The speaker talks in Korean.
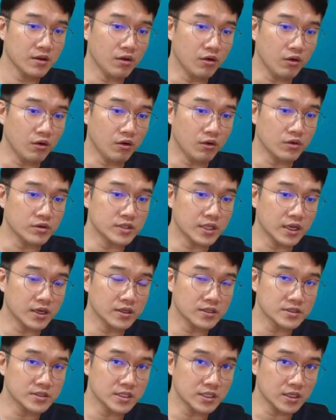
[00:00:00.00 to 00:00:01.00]
어,
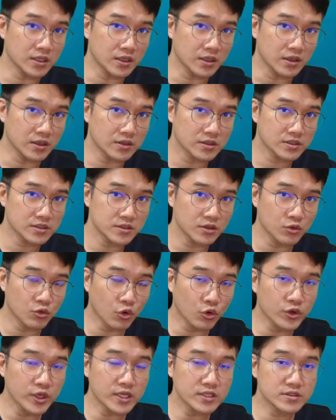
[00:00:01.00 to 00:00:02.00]
내가 이제 그런
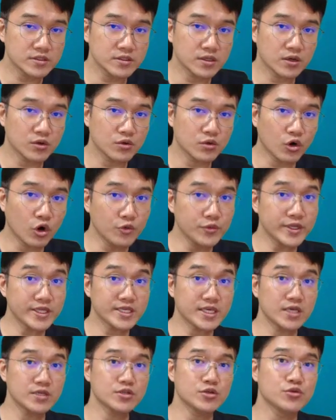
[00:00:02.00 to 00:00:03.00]
고객들하고
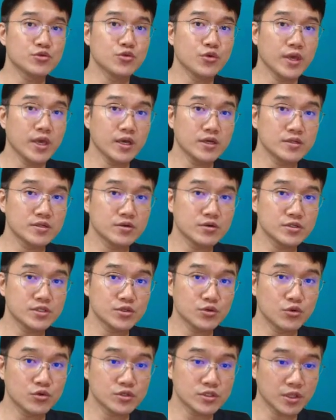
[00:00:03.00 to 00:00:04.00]
커뮤니케이션도 해야 하는
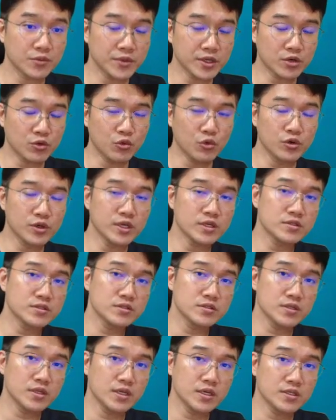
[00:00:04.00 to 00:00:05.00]
것이고 그 다음에
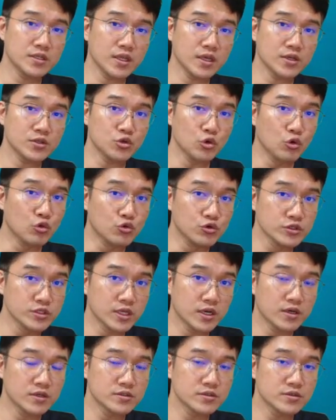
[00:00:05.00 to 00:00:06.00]
고객들에 대한
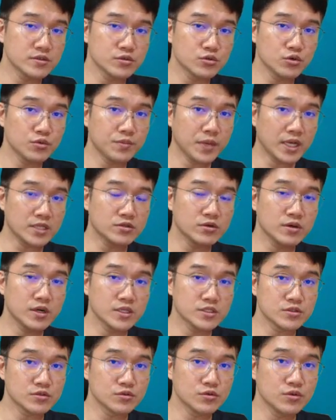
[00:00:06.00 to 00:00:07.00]
요구사항들도
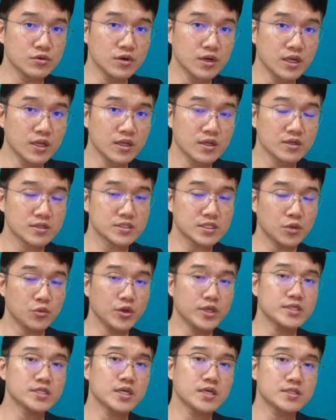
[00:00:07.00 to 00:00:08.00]
받아가지고 그 다음
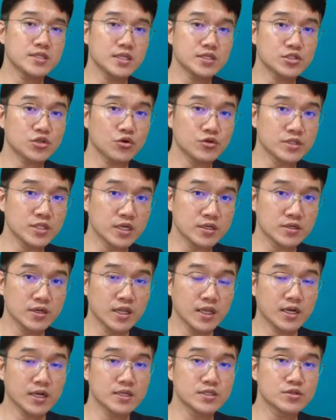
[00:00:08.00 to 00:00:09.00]
회사한테
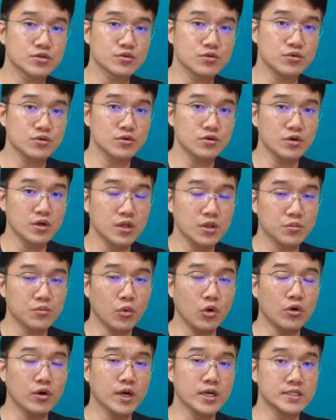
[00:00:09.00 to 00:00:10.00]
전달을 해가지고
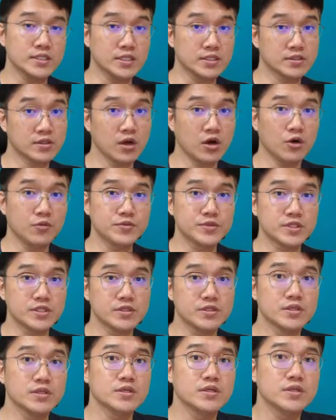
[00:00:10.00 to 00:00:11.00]
뭔가 이제
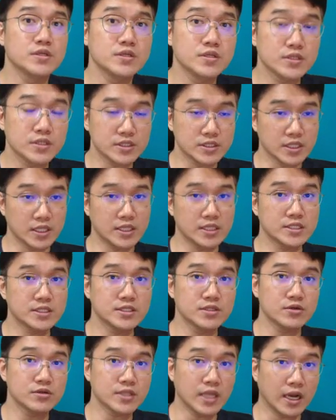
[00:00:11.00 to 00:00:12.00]
사업들을 이제
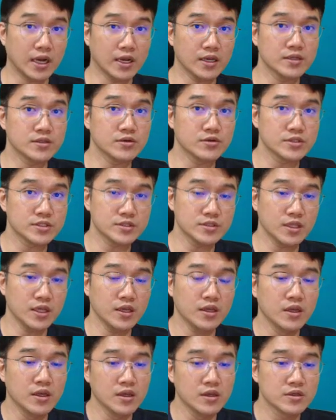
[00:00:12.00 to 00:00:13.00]
이끌어 나가야 하는
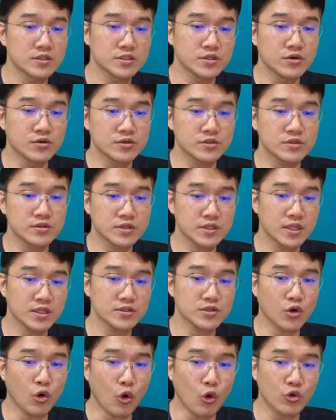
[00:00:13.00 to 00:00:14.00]
것인데 그런 것들에
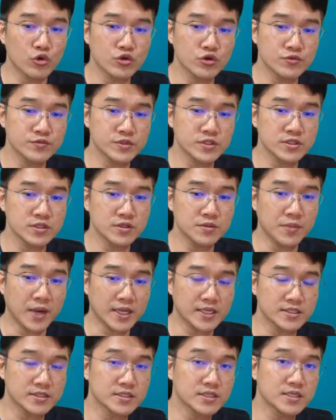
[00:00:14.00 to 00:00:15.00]
대해서 어려움들을
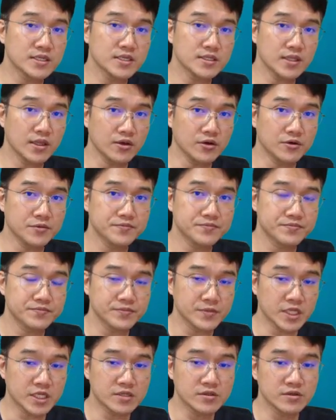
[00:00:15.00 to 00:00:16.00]
많이 느끼게 돼요
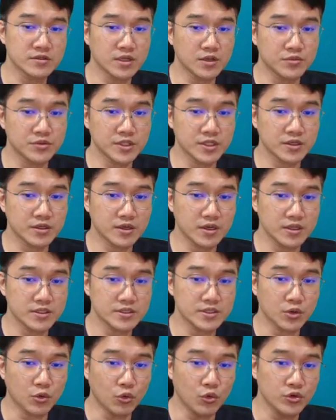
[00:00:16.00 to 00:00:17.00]
음, 그러다 보니까
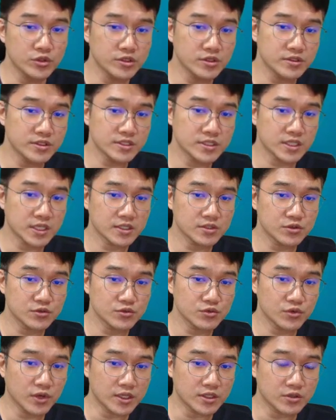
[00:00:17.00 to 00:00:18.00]
이제 5년차
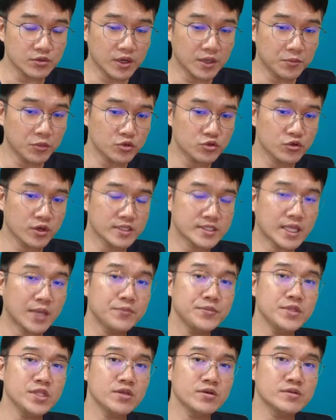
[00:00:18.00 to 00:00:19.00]
정도 아니고 한 보통 한
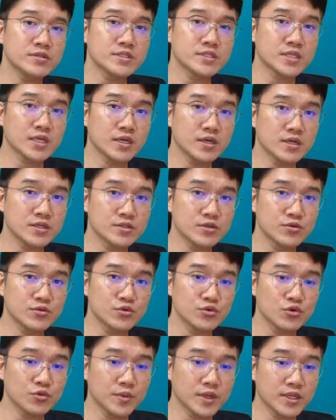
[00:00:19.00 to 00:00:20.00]
3년차
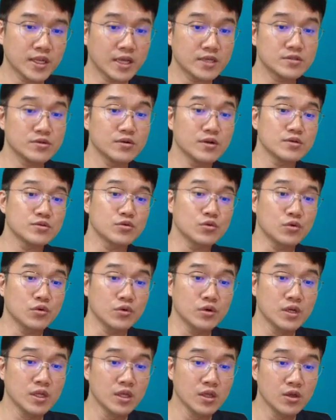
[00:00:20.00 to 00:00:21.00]
정도만
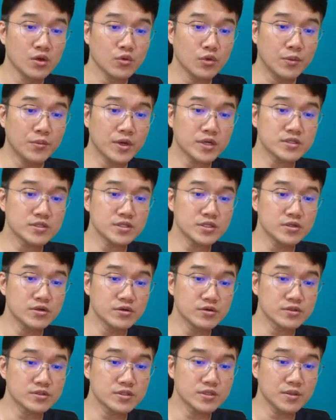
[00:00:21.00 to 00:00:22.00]
하더라도 웬만큼
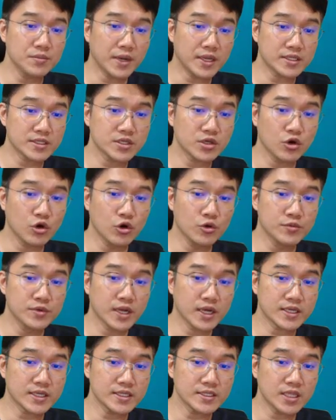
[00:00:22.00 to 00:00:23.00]
이런 것들을 많이
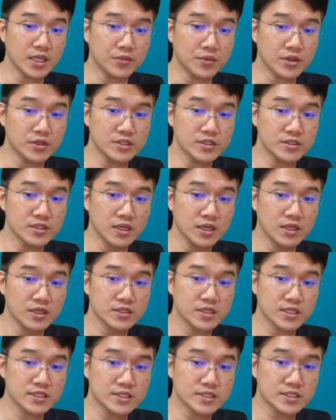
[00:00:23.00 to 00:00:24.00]
경험을 하게 되면은
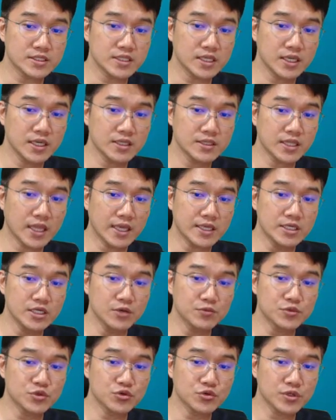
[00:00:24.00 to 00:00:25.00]
사실 이제
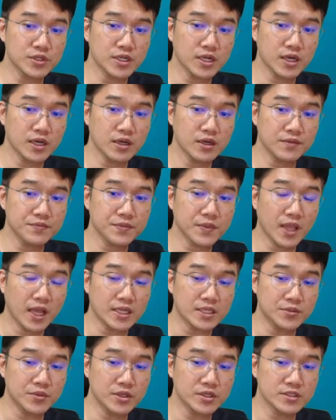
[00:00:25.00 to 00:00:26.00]
대기업 쪽이나
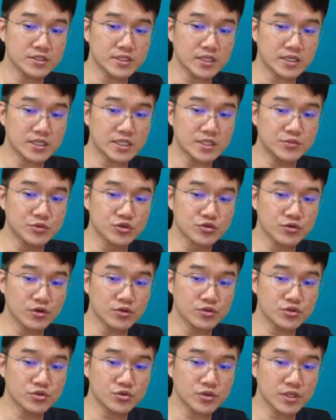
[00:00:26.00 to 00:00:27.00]
아니면은 이제
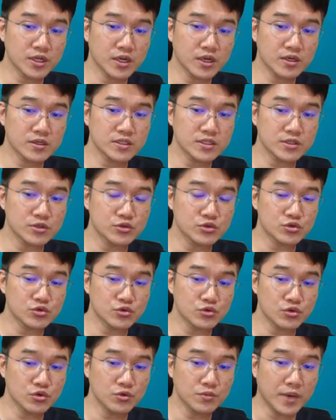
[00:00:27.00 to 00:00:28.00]
금융권 쪽이나 그런
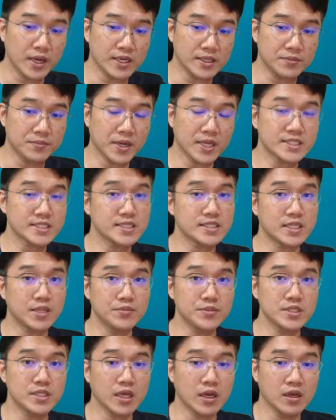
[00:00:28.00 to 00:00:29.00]
쪽으로 많이 빠지게
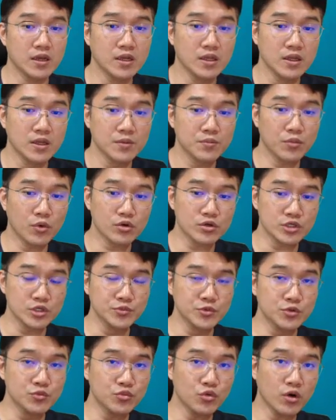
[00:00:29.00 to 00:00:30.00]
됩니다 뭐
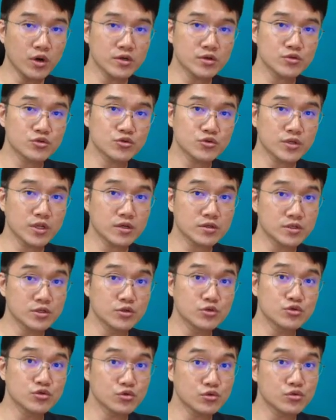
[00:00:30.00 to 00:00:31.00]
금융보 험 후원은 쪽이나
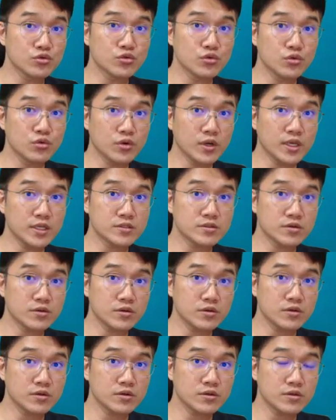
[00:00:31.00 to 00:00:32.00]
그런 쪽으로도
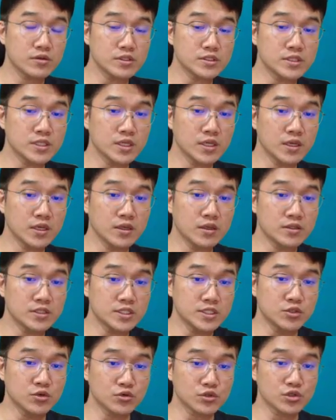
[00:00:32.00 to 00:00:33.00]
해서 이제
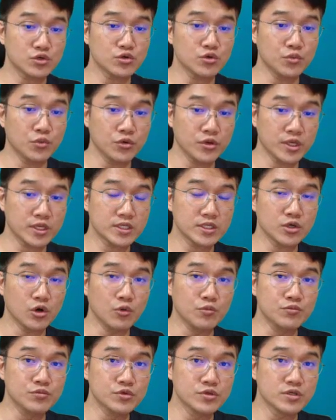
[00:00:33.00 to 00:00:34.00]
지속적으로 모이킹
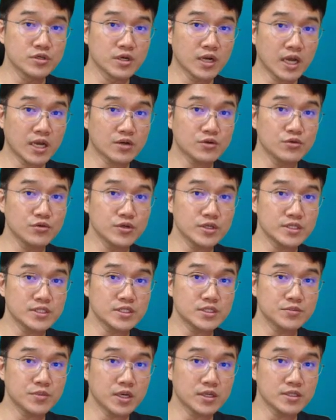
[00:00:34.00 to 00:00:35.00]
업무를 하고는
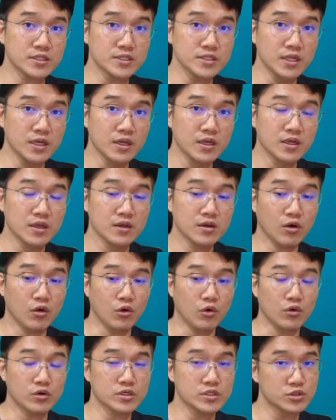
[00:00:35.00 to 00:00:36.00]
있지만은
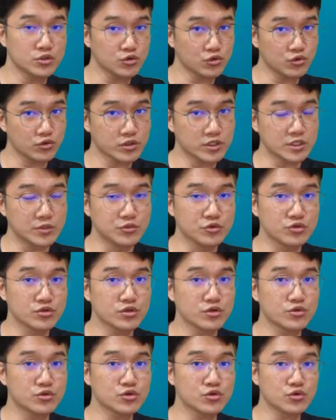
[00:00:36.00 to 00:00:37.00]
어, 그쪽으로
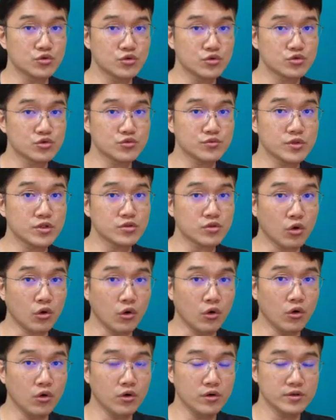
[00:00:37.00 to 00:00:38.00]
금융권 쪽으로 좀 더더
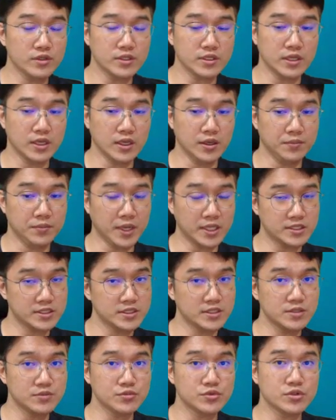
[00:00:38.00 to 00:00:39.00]
더 이렇게
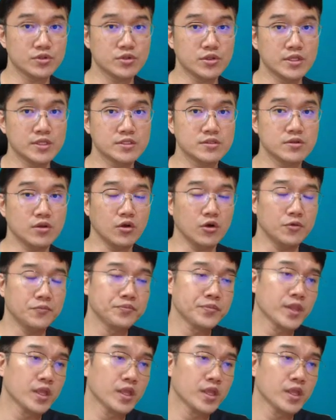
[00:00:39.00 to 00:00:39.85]
빠지시는 분들도 있어요